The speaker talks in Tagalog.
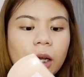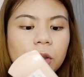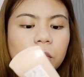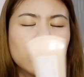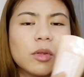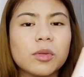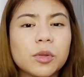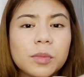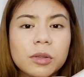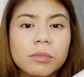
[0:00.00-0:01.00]
nito. I don't know.
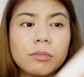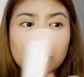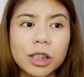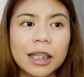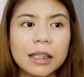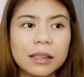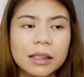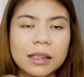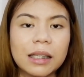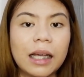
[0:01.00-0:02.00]
Super mura lang
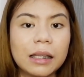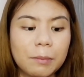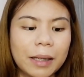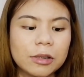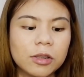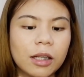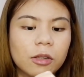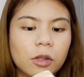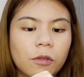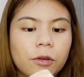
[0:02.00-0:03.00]
din kasi 80 pesos
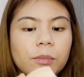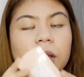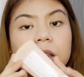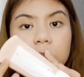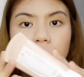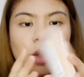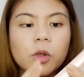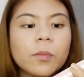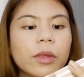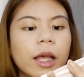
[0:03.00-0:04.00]
lang to. From
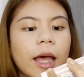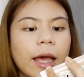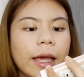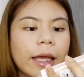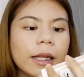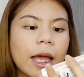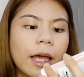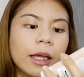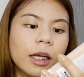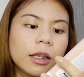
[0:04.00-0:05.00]
Nishido. And
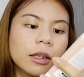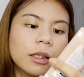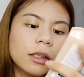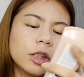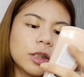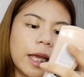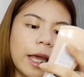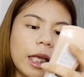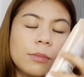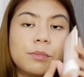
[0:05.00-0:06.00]
I got the
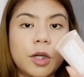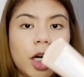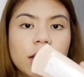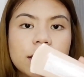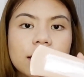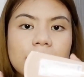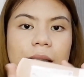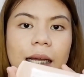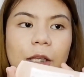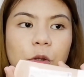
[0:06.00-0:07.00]
shade bronze
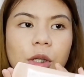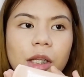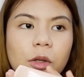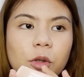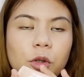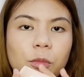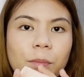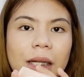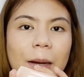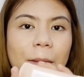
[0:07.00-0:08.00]
kasi ito na daw yung
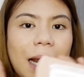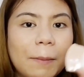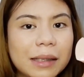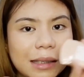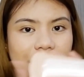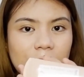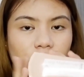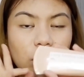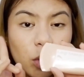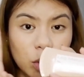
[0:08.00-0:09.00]
pinakamalapit sa skin
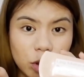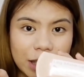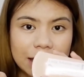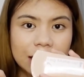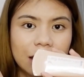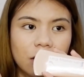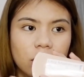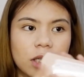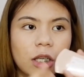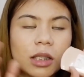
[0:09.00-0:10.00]
ko. Two shades lang
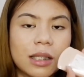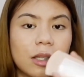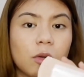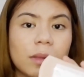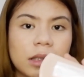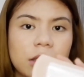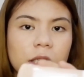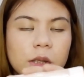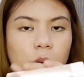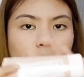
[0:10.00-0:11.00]
daw siya. Isa daw mas
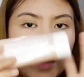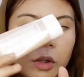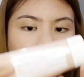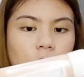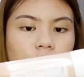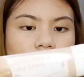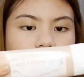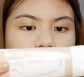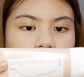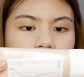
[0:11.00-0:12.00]
dark. So, ito na yung
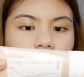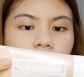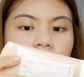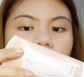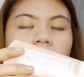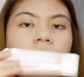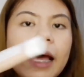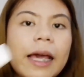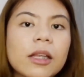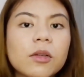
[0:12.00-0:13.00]
tatry ko.
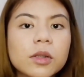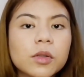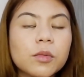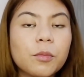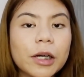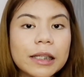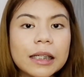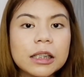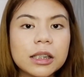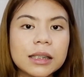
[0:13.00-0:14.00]
And also, pwede
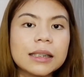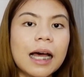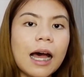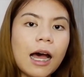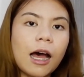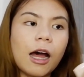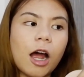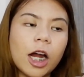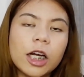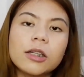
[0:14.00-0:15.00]
rin siya sa
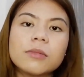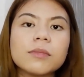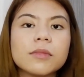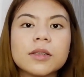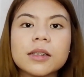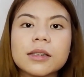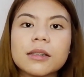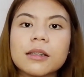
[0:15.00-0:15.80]
arms,